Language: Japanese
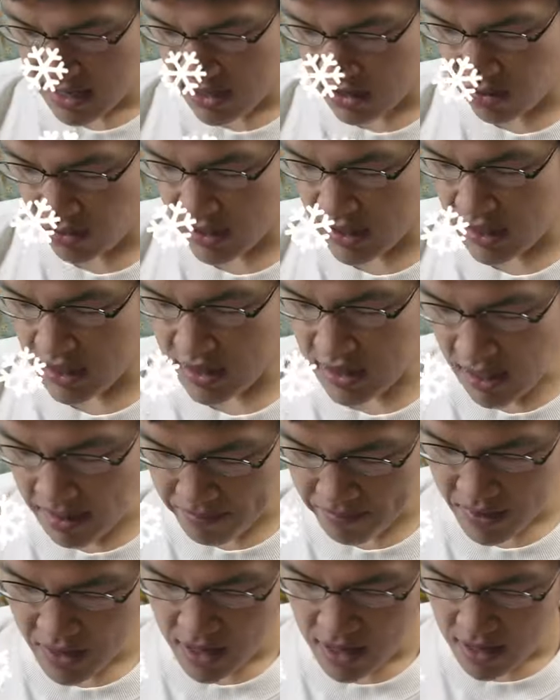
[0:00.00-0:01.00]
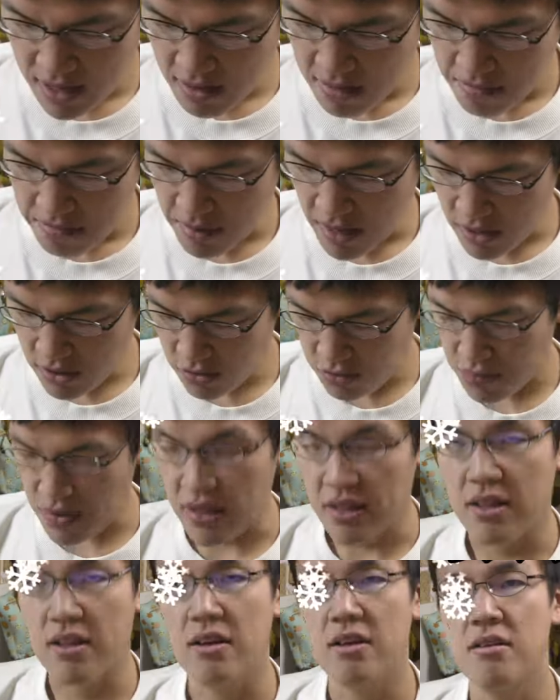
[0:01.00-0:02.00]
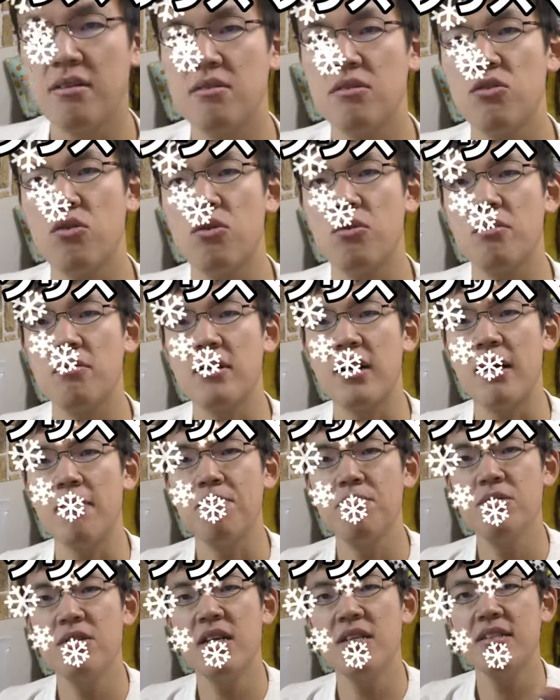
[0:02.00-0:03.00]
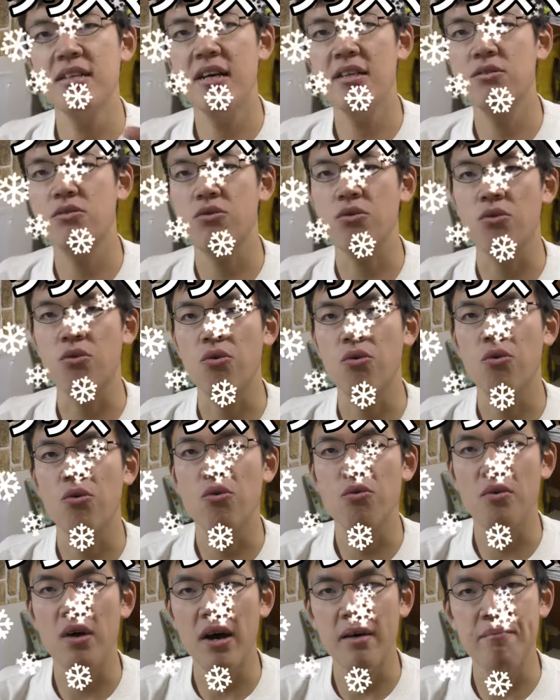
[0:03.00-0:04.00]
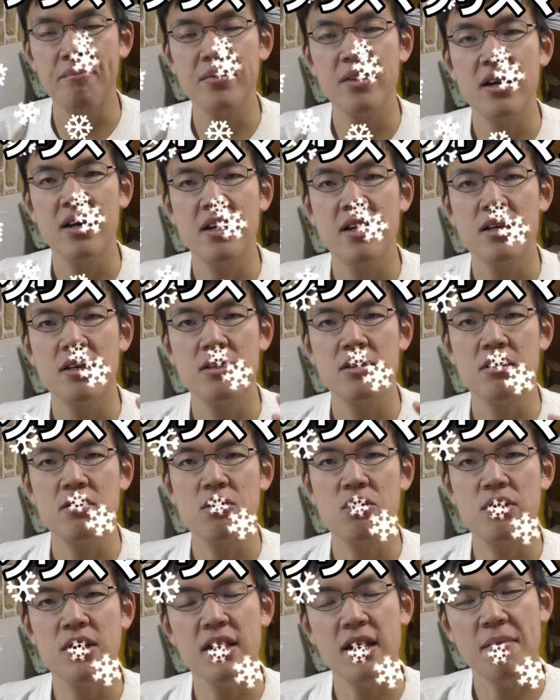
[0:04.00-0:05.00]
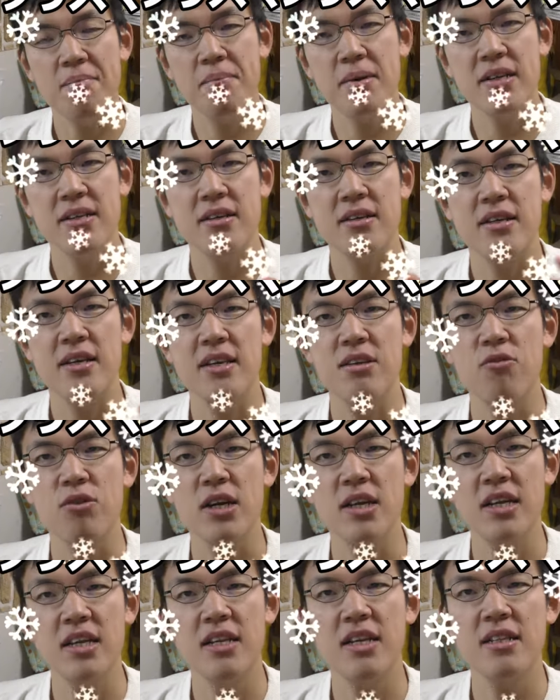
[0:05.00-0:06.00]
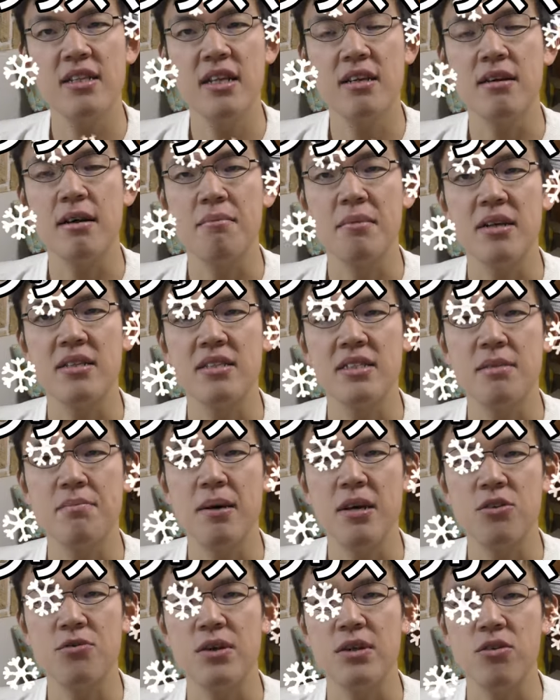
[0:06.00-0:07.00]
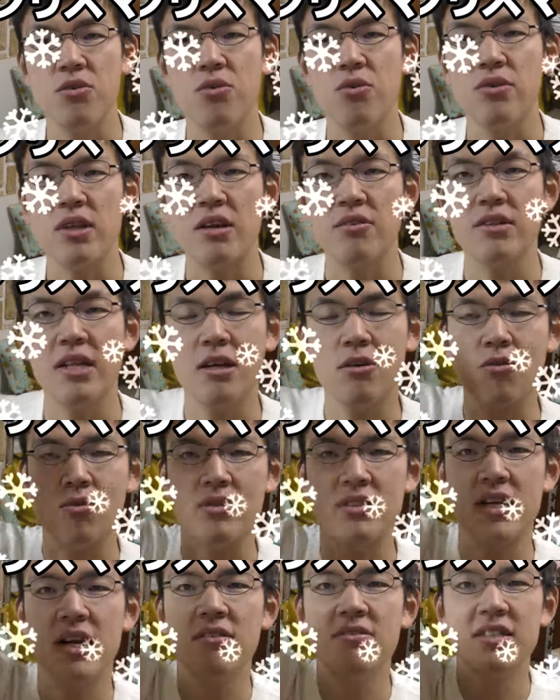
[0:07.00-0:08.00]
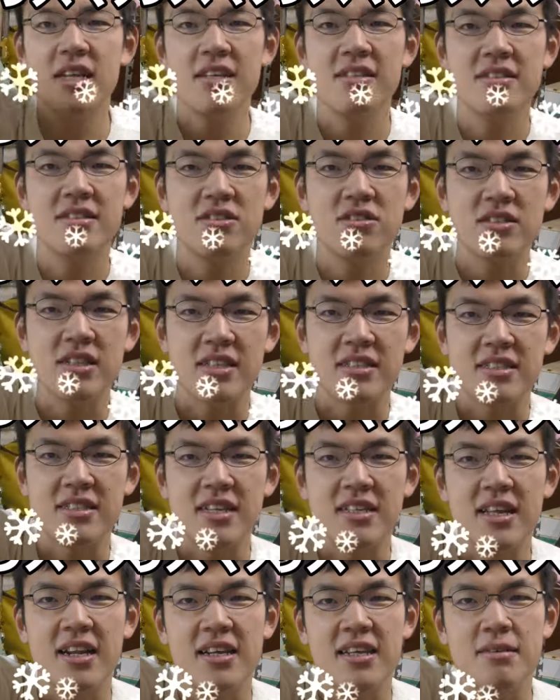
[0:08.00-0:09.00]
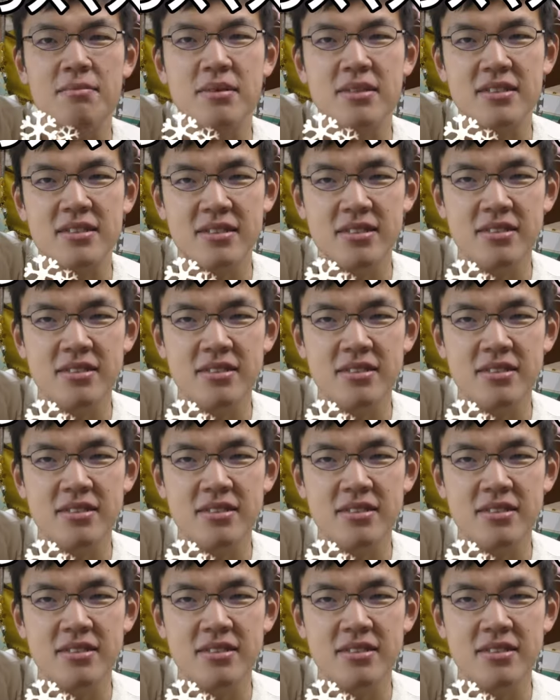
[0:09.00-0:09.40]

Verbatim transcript: そしてパルフェカップデザートの方はよりやっぱりより気に入ったのは抹茶パルフェの方なので、こちらの点数とさせていただきます。